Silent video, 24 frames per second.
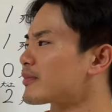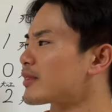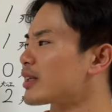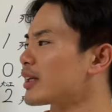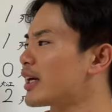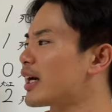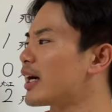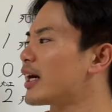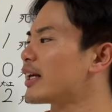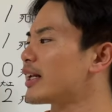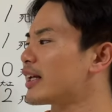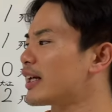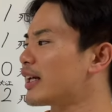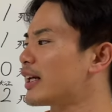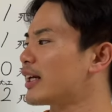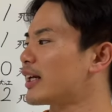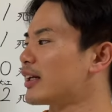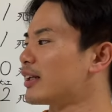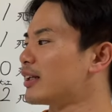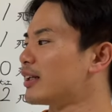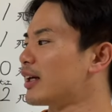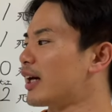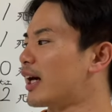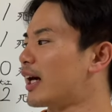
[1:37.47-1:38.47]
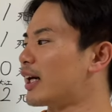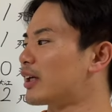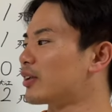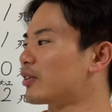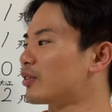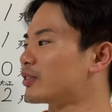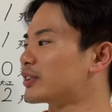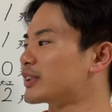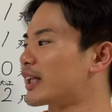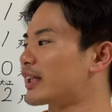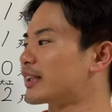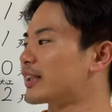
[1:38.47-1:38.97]
やはり、あ
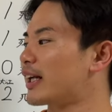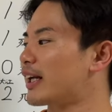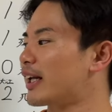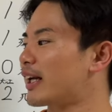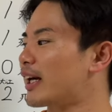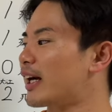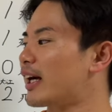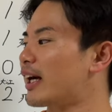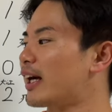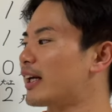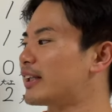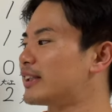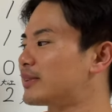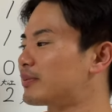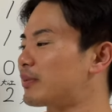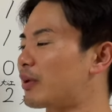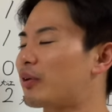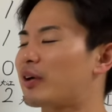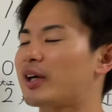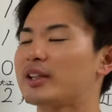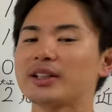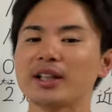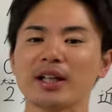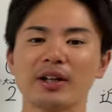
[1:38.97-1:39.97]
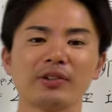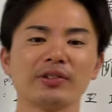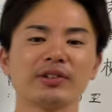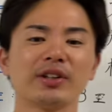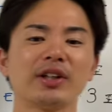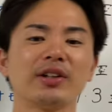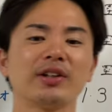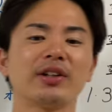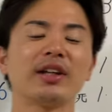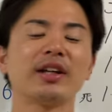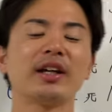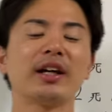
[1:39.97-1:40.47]
の、じゃあ誰が一番良かったのっ
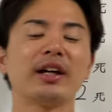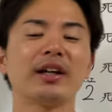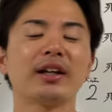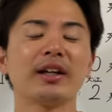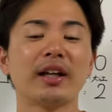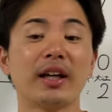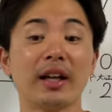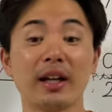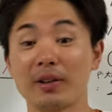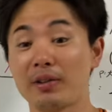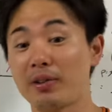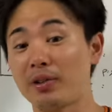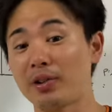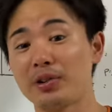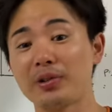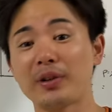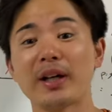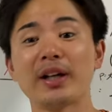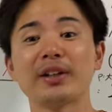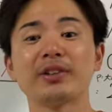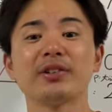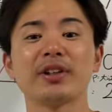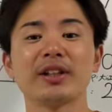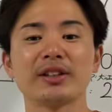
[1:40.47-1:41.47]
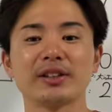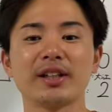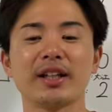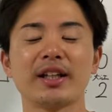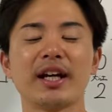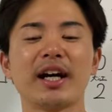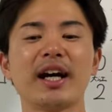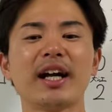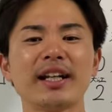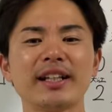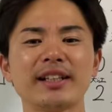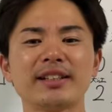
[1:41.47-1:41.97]
てあの言われるとですね、
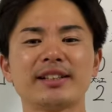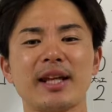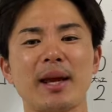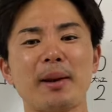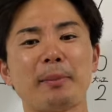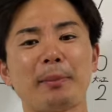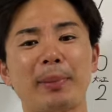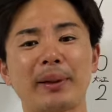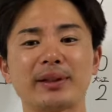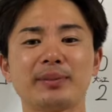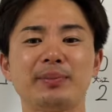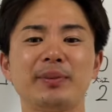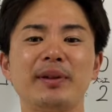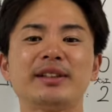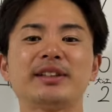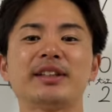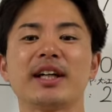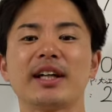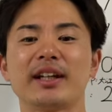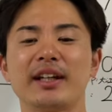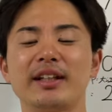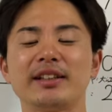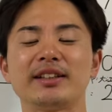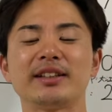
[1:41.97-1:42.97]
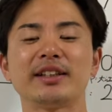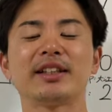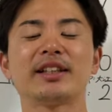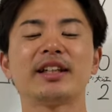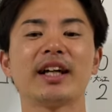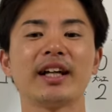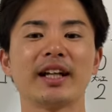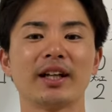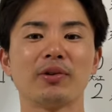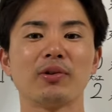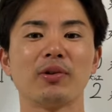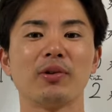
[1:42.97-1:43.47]
やはり先発ピッチャーがね、しっ
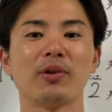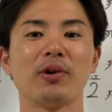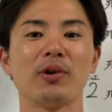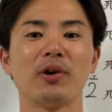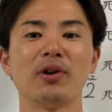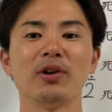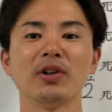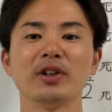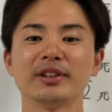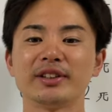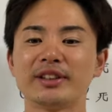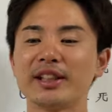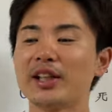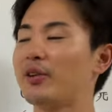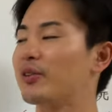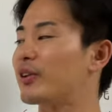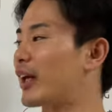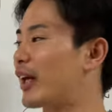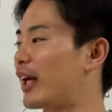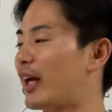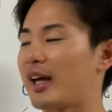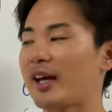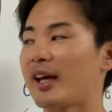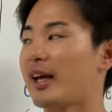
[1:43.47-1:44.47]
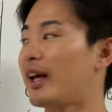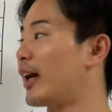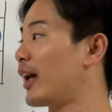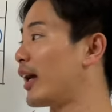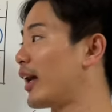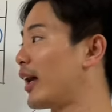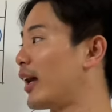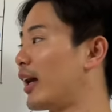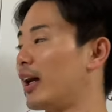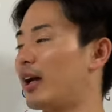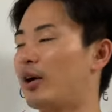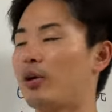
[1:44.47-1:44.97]
かりこう、ゼロで、
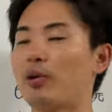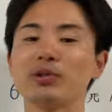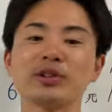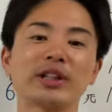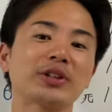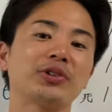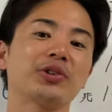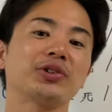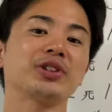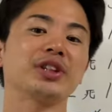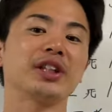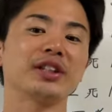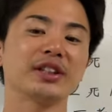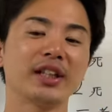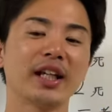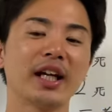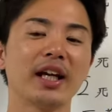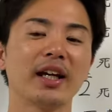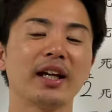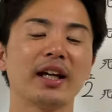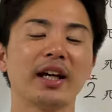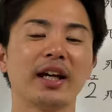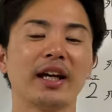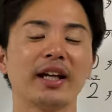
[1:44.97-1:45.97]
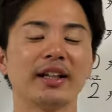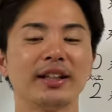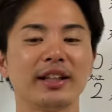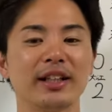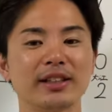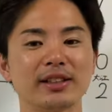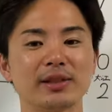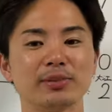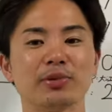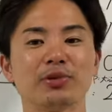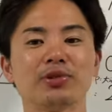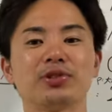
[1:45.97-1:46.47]
えー、堀田投手ですね、えー、
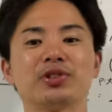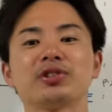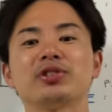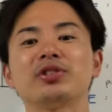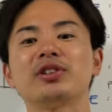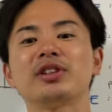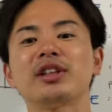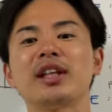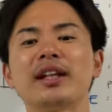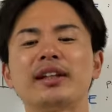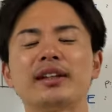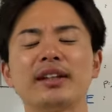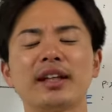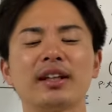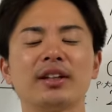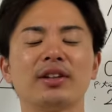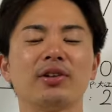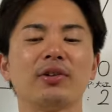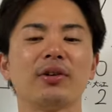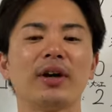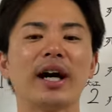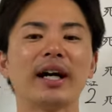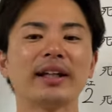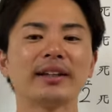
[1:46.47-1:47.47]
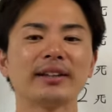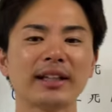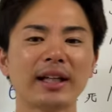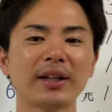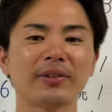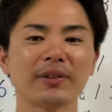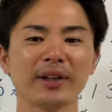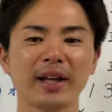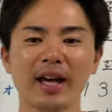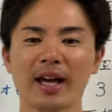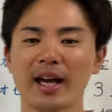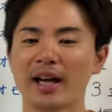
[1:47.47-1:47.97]
リズムを作ってってっていうのがあった
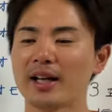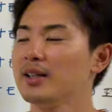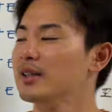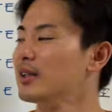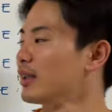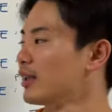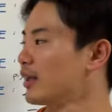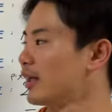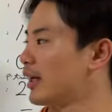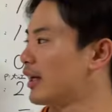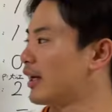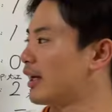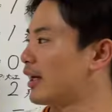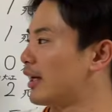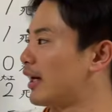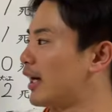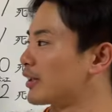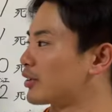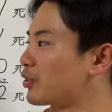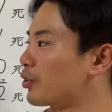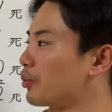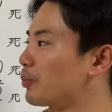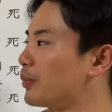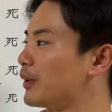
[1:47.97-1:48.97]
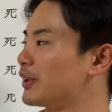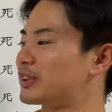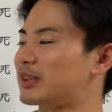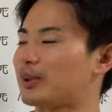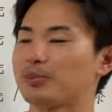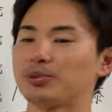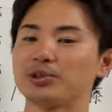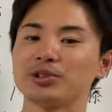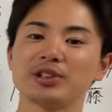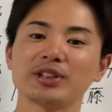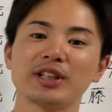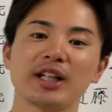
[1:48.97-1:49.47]
ので、えー、後のピッチャー
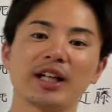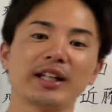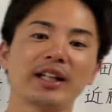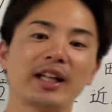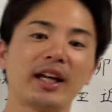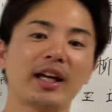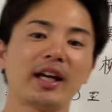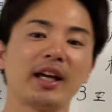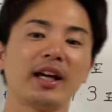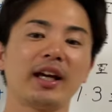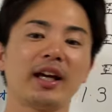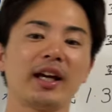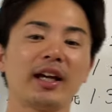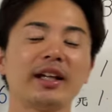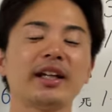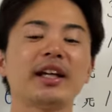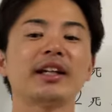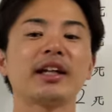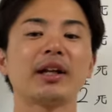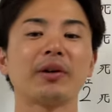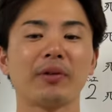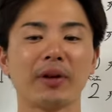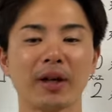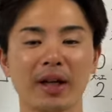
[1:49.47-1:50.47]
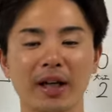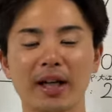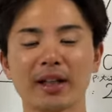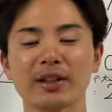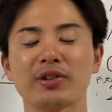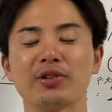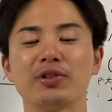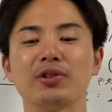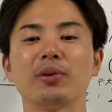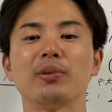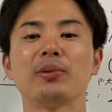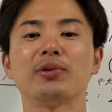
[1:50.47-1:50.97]
も繋いで、えー、いけたのかな
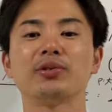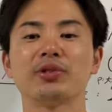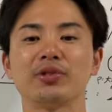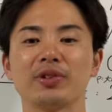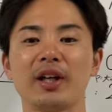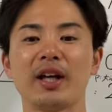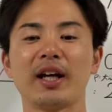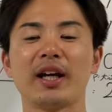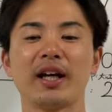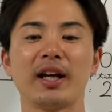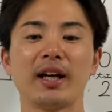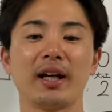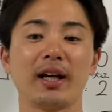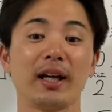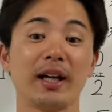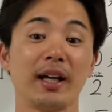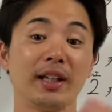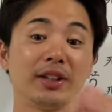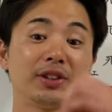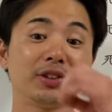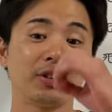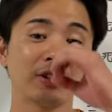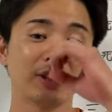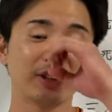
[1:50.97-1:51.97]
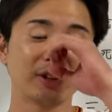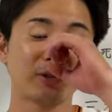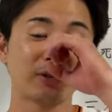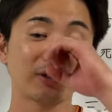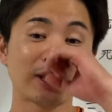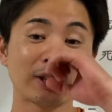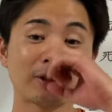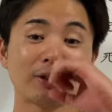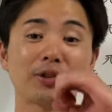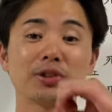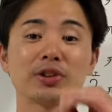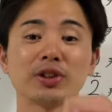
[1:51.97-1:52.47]
というふうに思うので、えー、非常に堀
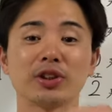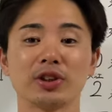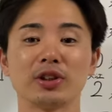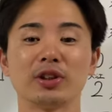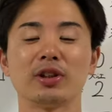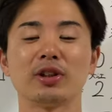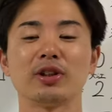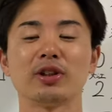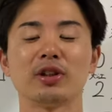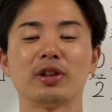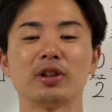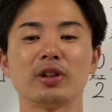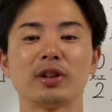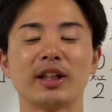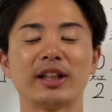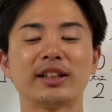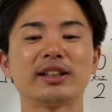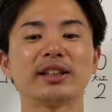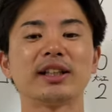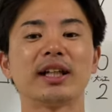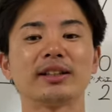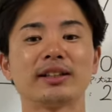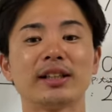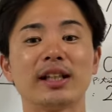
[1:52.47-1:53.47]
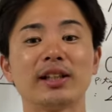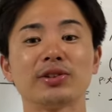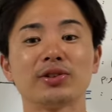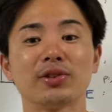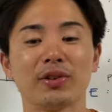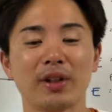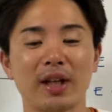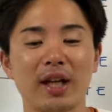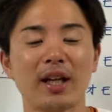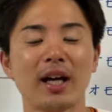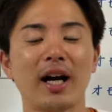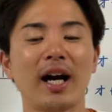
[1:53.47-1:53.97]
田投手、えー、岸田選手の
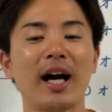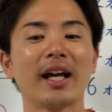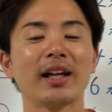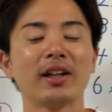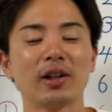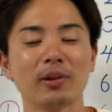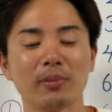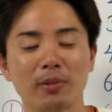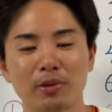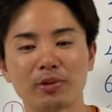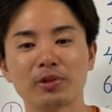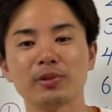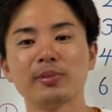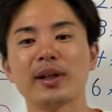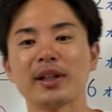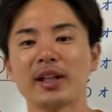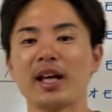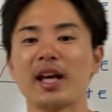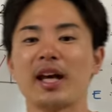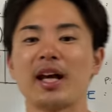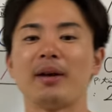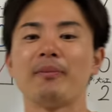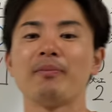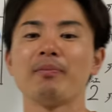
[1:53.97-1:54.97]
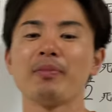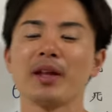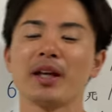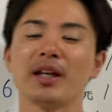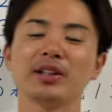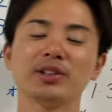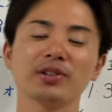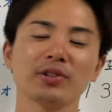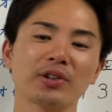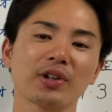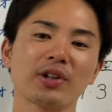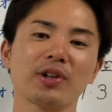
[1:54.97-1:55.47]
ね、配球も含めて、
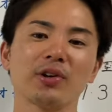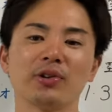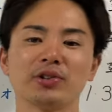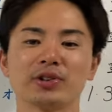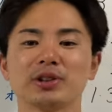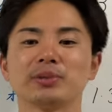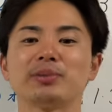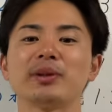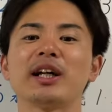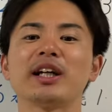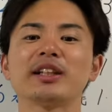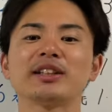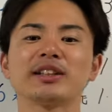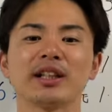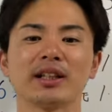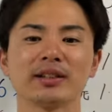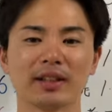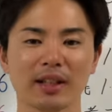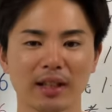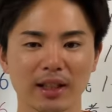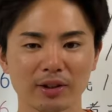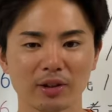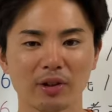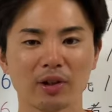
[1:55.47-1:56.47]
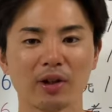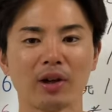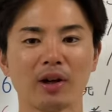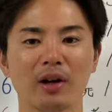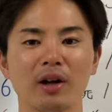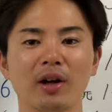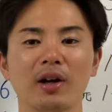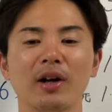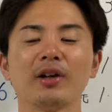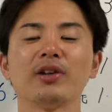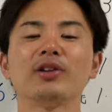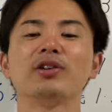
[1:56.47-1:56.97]
非常に今日素晴らしかったなと
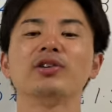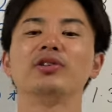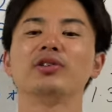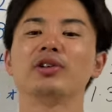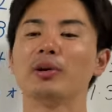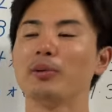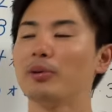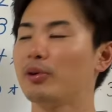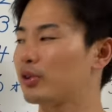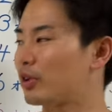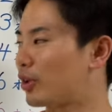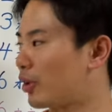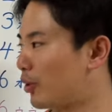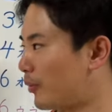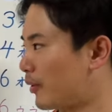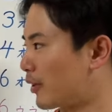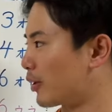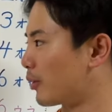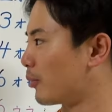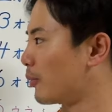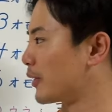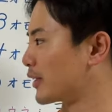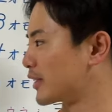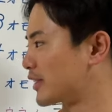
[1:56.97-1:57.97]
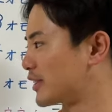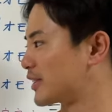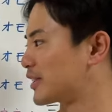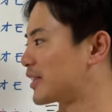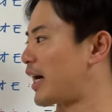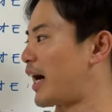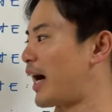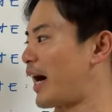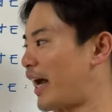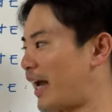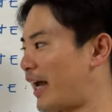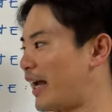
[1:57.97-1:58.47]
いうふうに思っております。
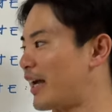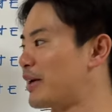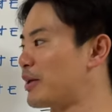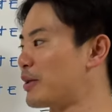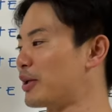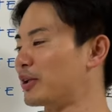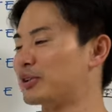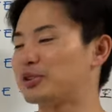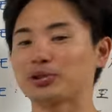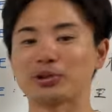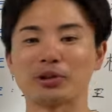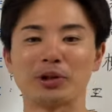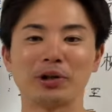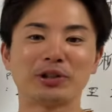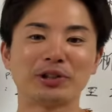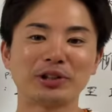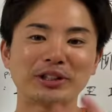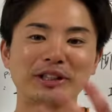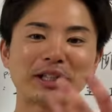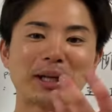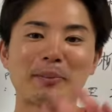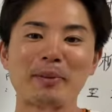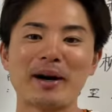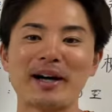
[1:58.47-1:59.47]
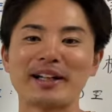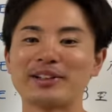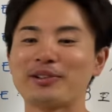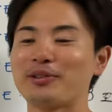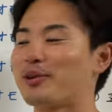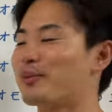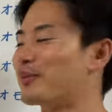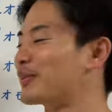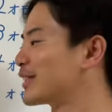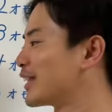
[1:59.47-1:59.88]
はい。ちょっと口が回っておりま